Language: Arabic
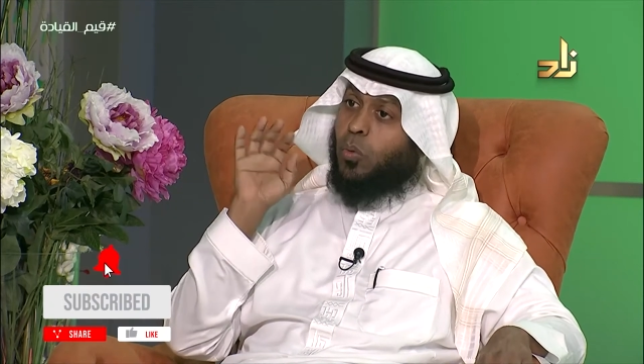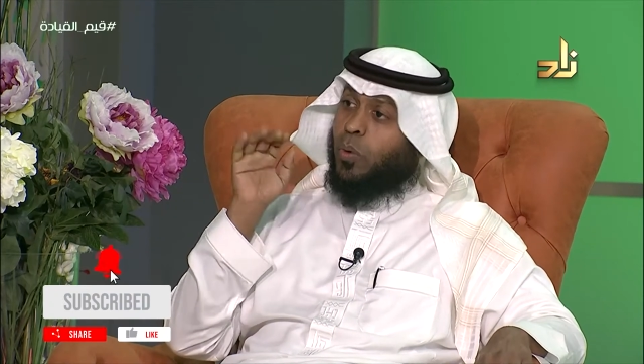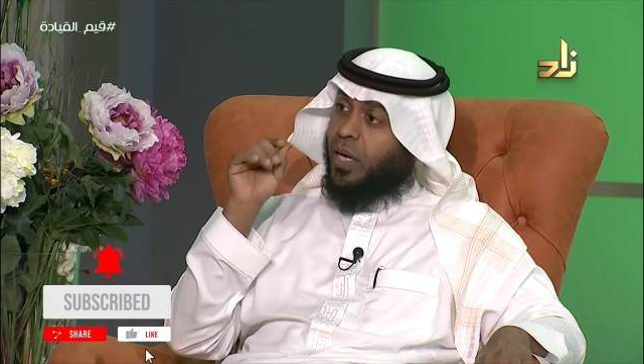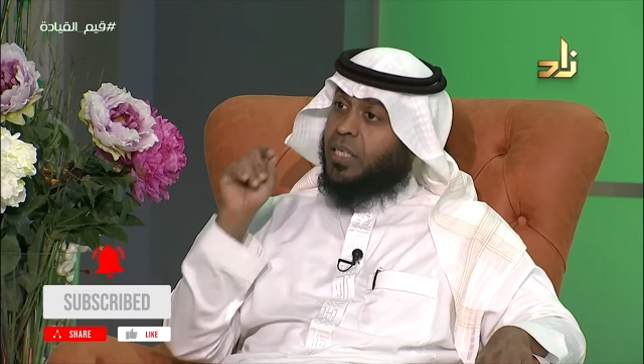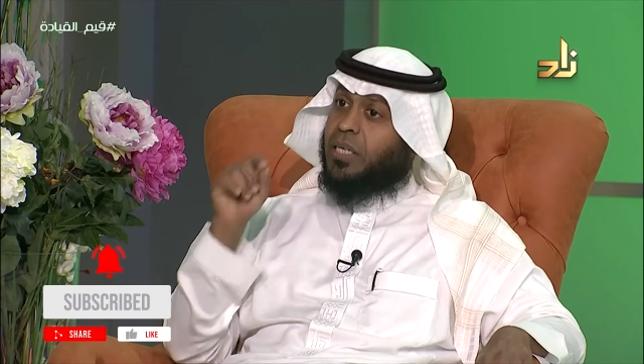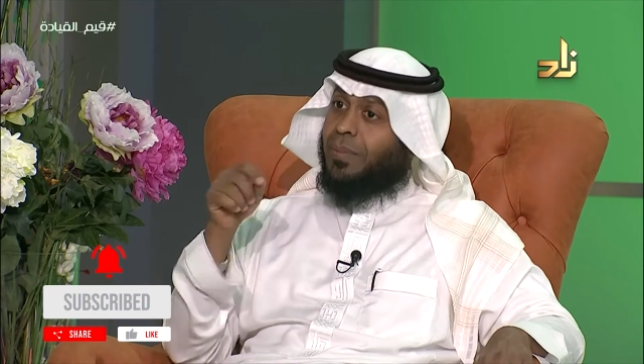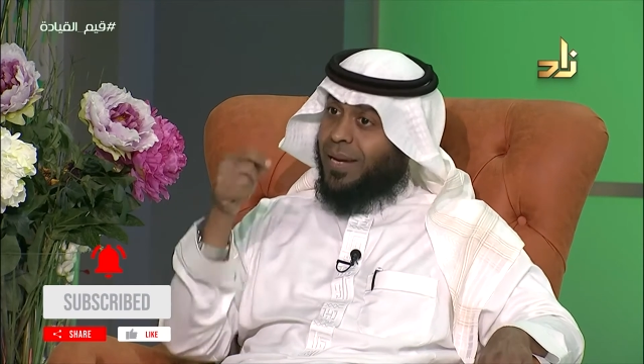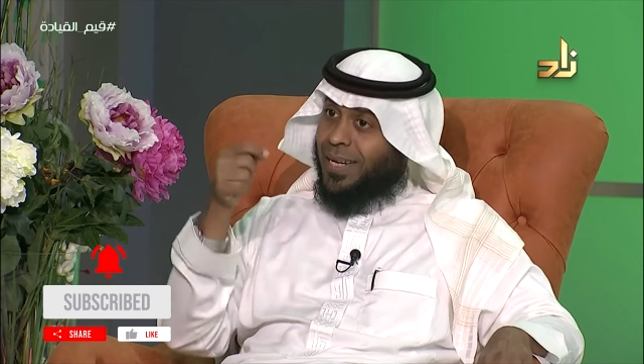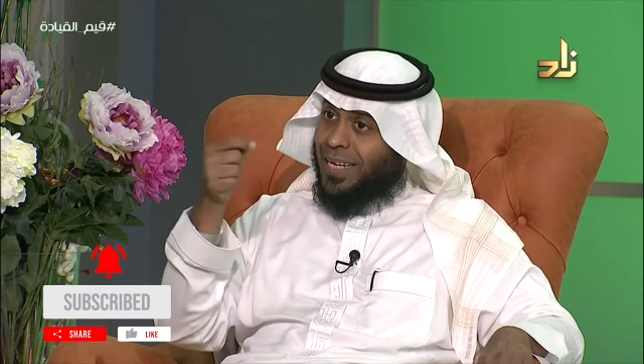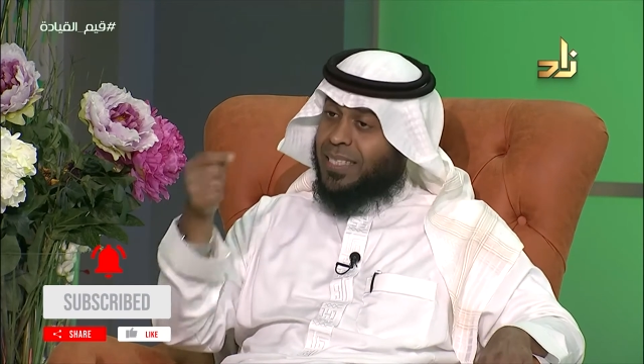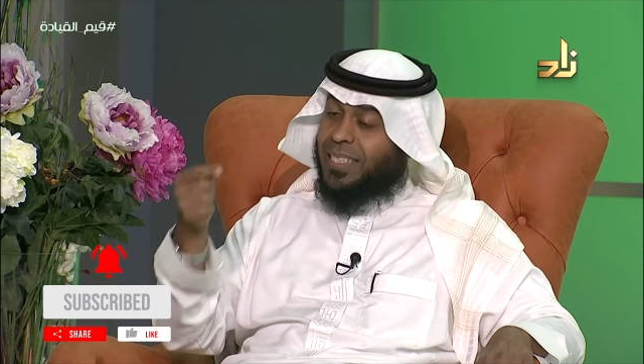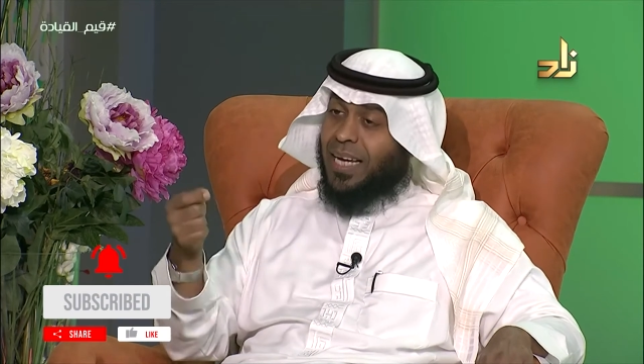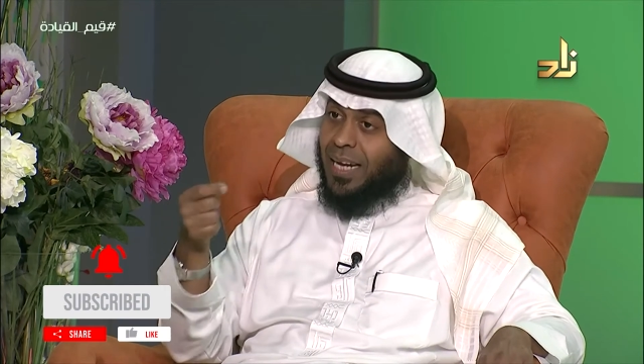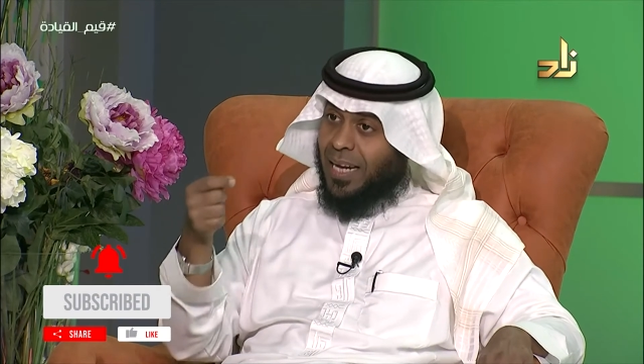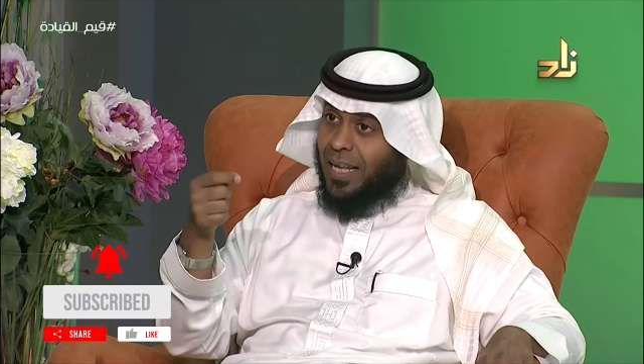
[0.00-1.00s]
ويجب أن
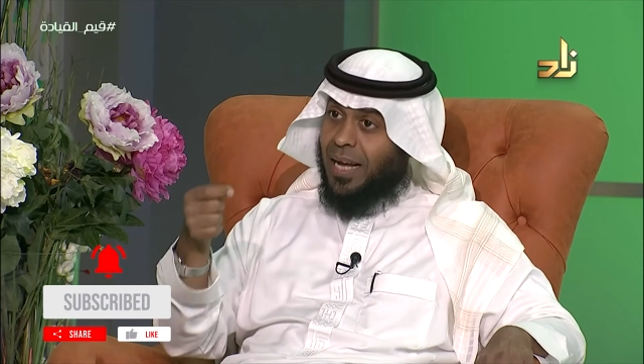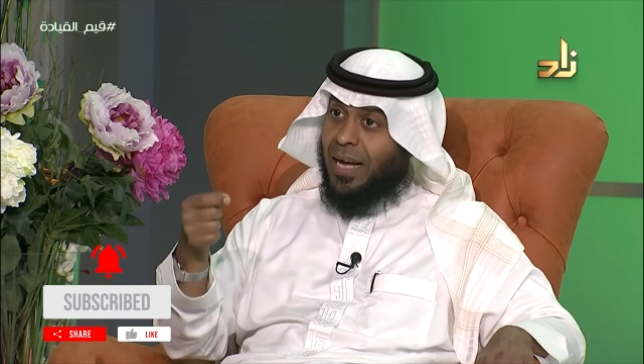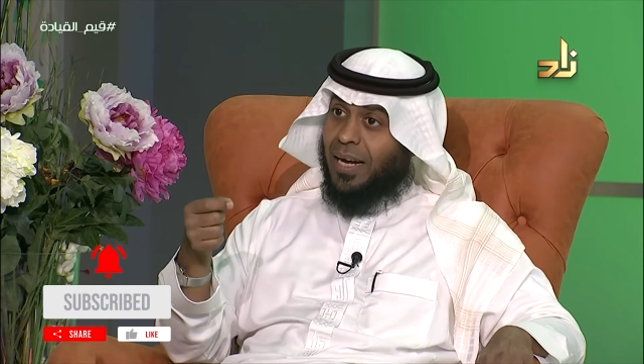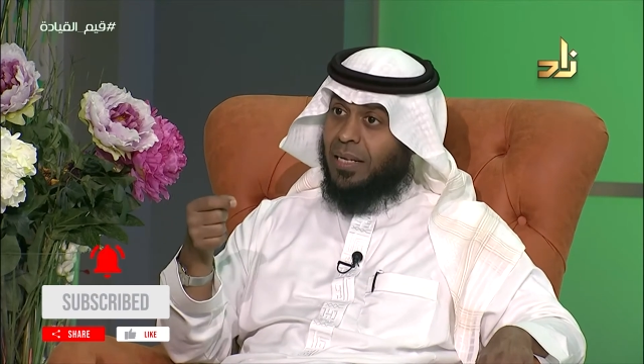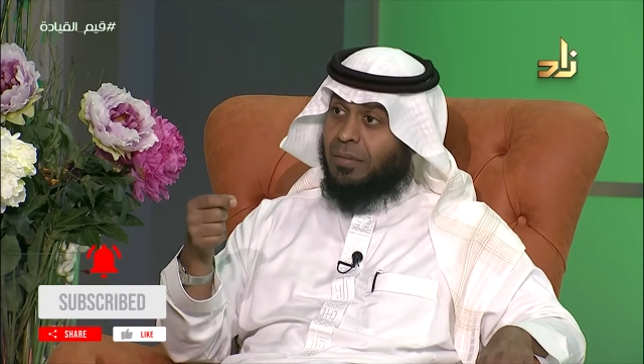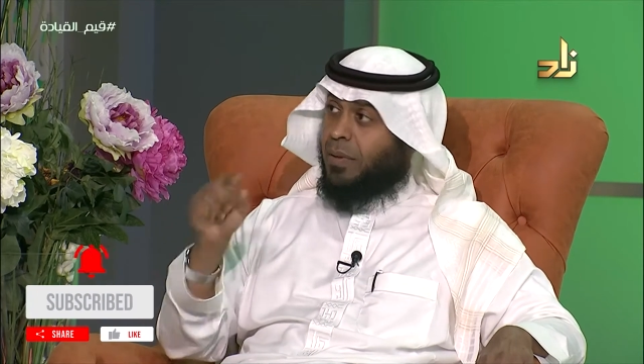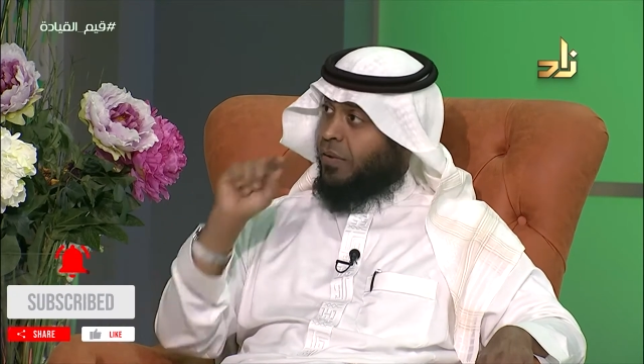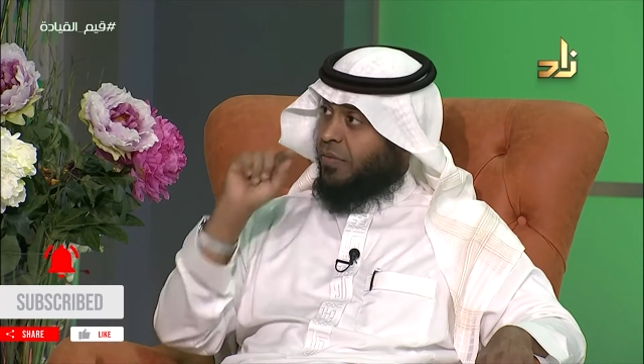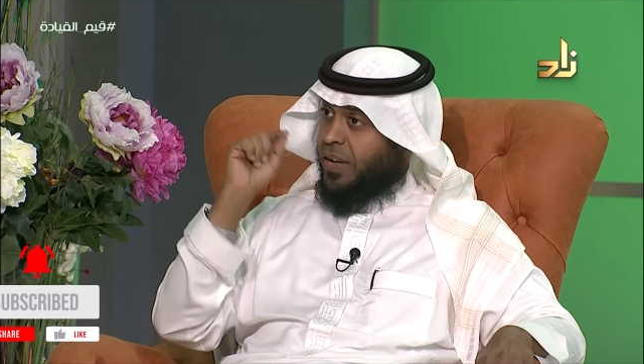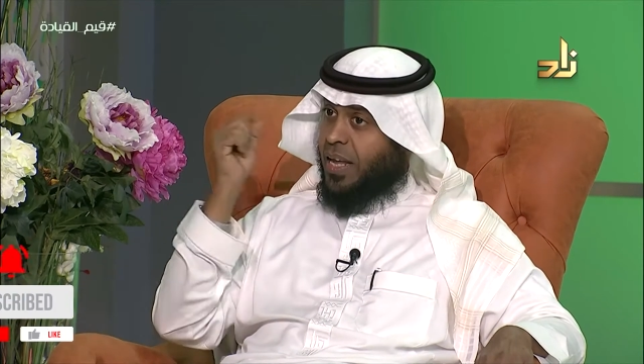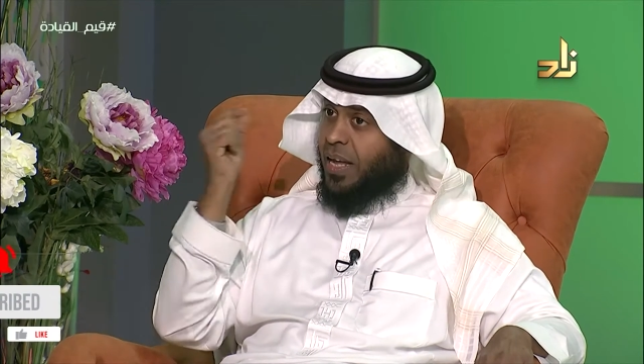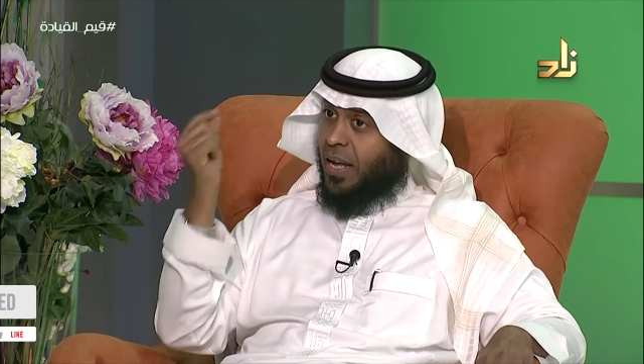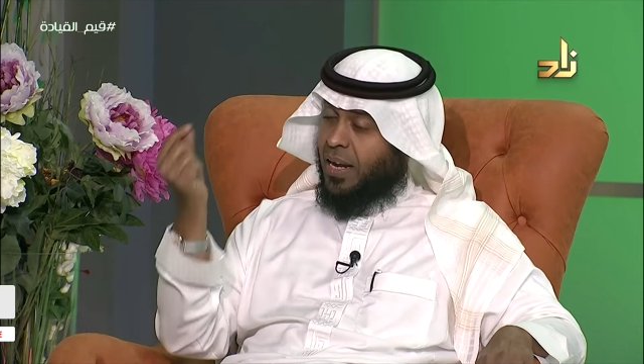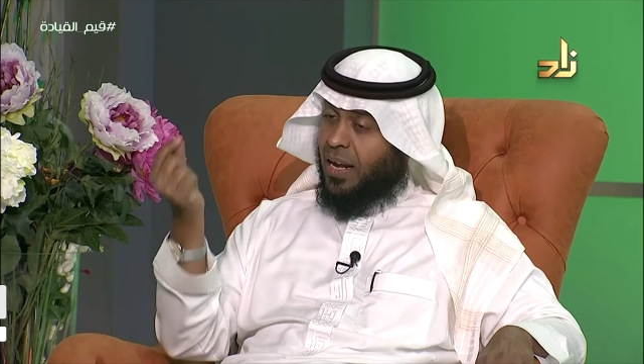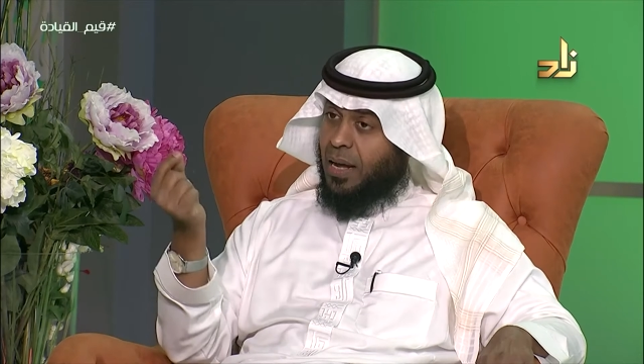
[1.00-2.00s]
يسعى القائد مع
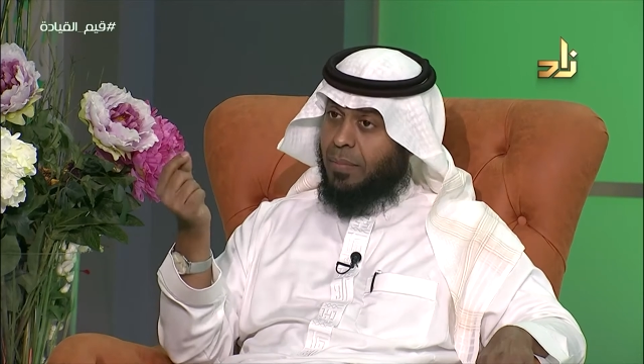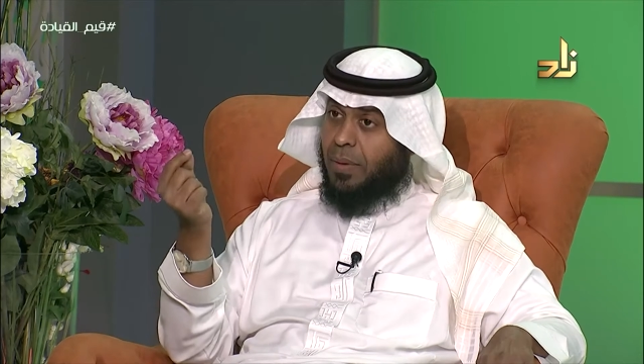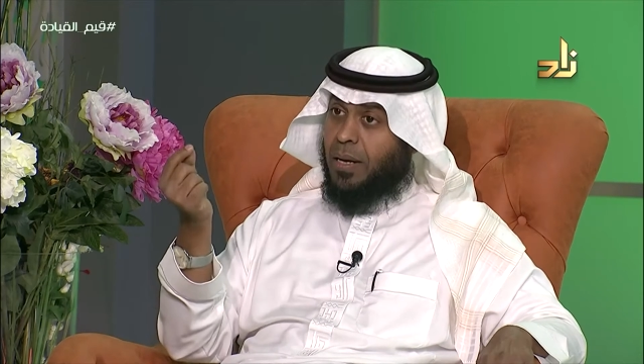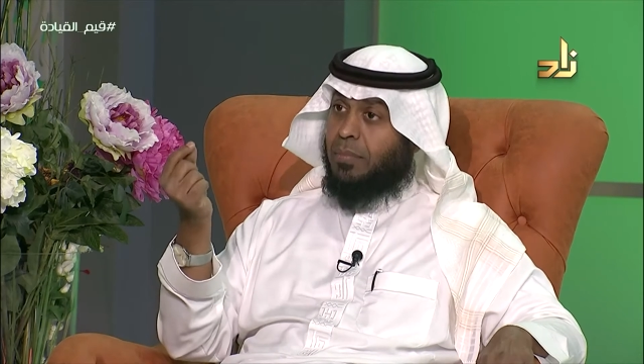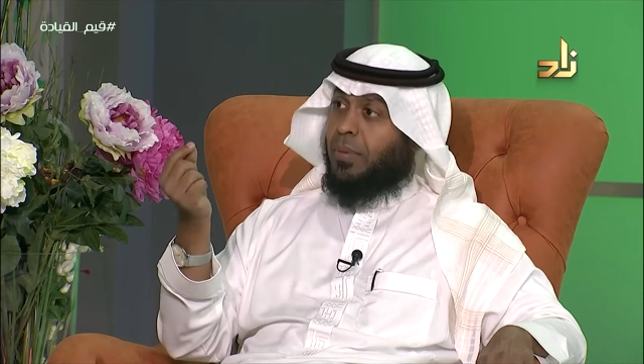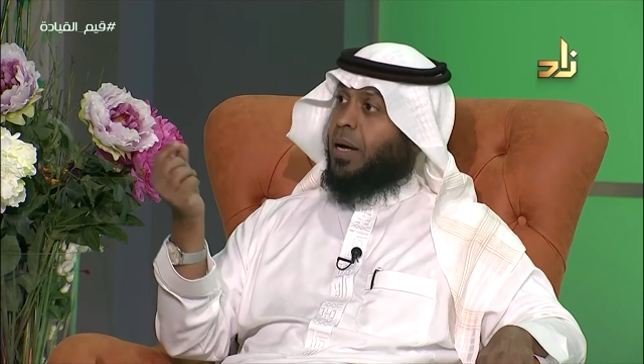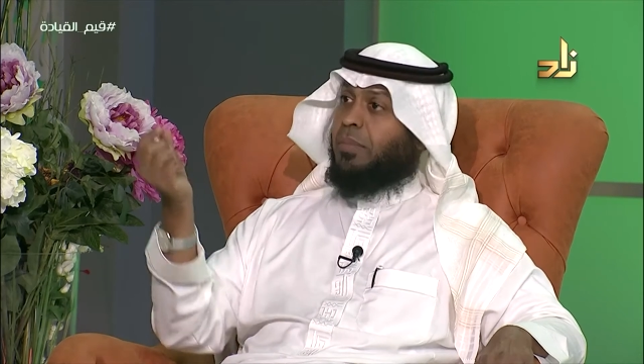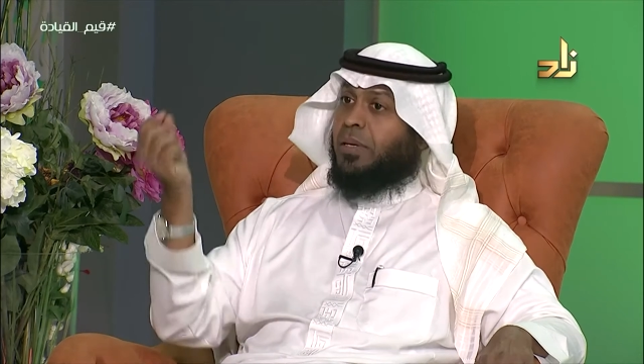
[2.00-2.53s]
فريق العمل مع